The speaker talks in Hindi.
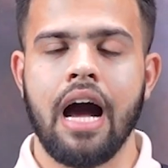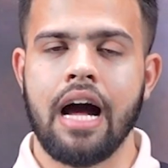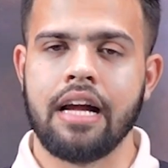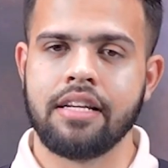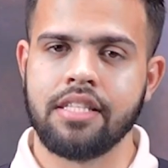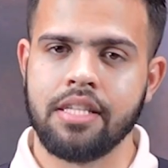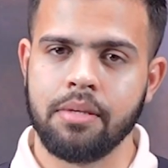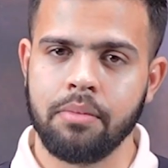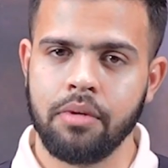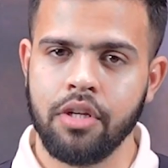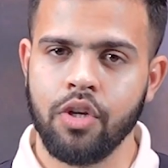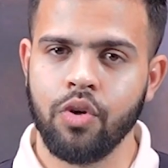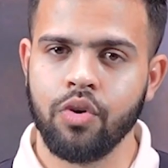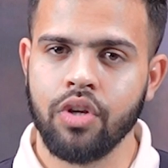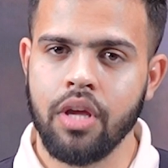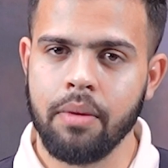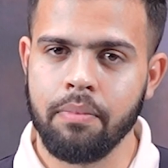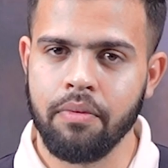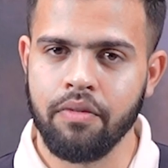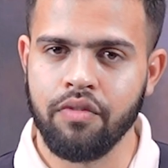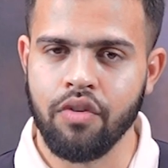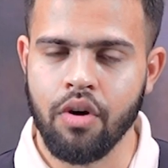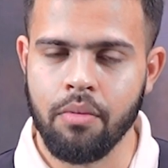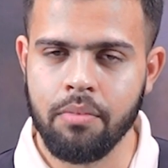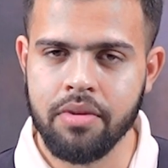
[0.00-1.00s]
आरसीबी ने उनकी
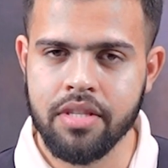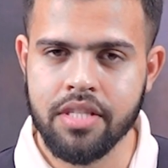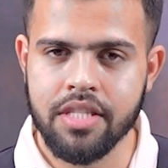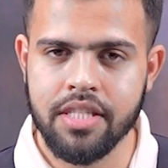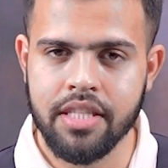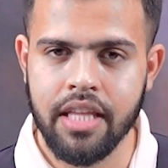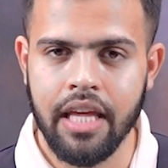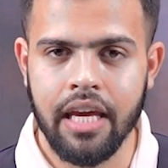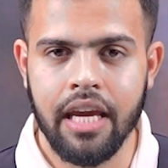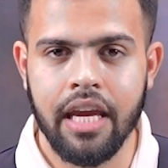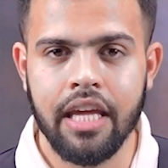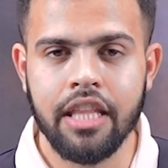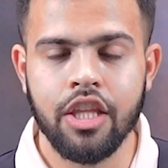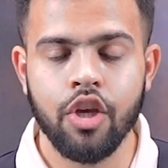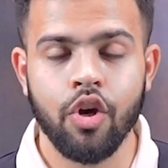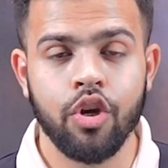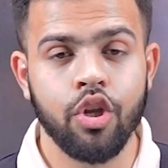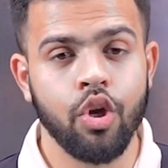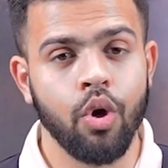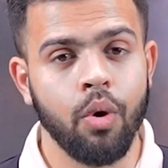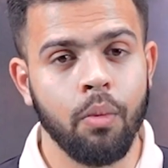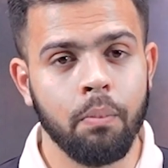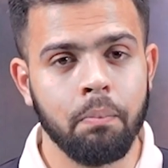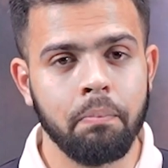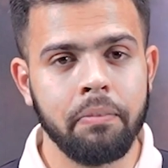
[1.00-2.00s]
परफॉर्मेंस देखी थी और
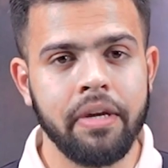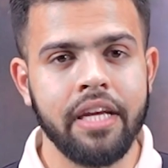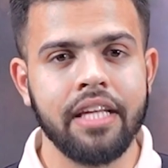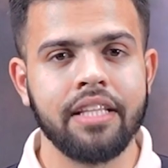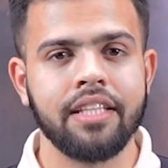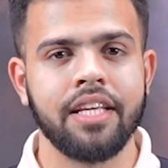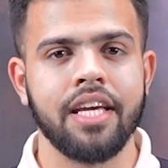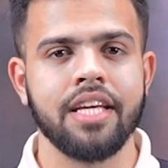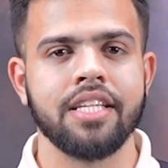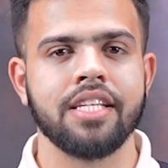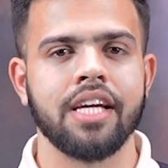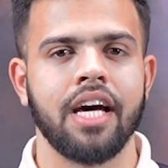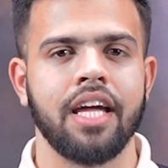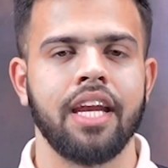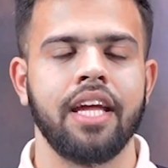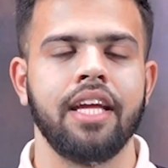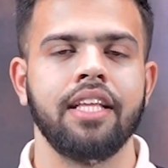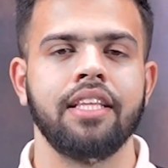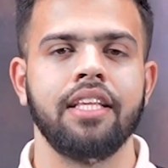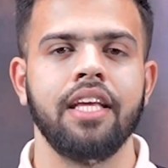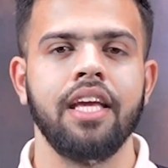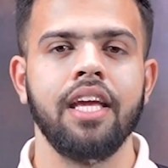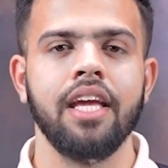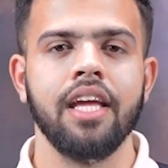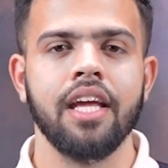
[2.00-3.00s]
ये उम्मीद की जा रही
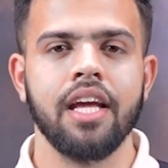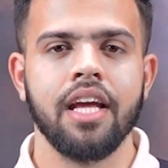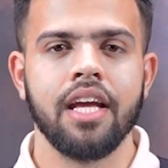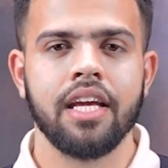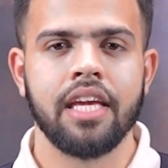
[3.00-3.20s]
थी